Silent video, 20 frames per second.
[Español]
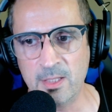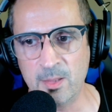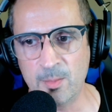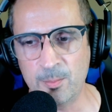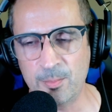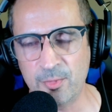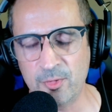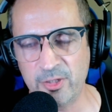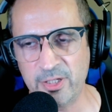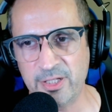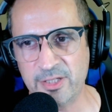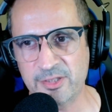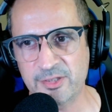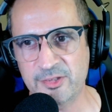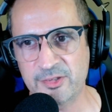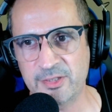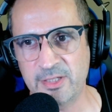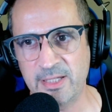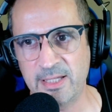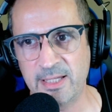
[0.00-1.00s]

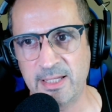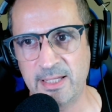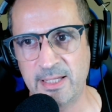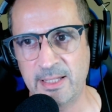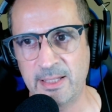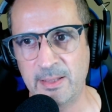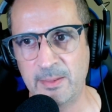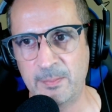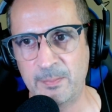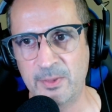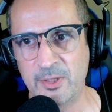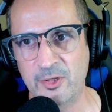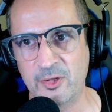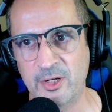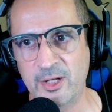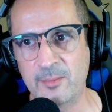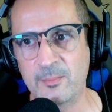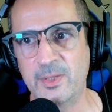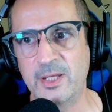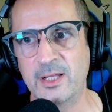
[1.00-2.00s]
Pues eh,
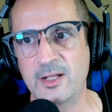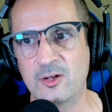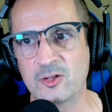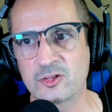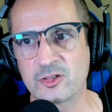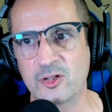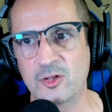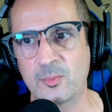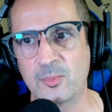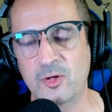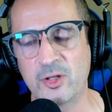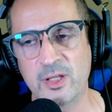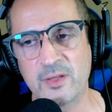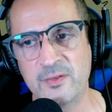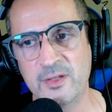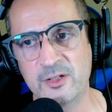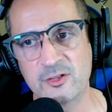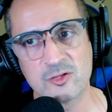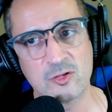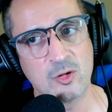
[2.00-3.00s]
perdonadme los que no puedo
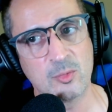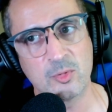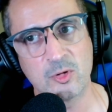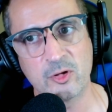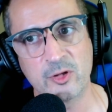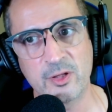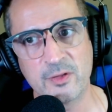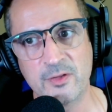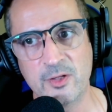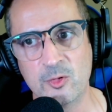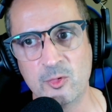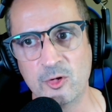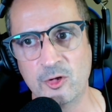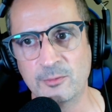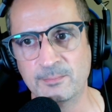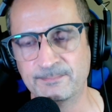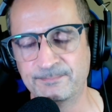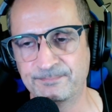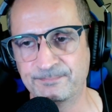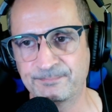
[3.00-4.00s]
decir, solo puedo decir uno,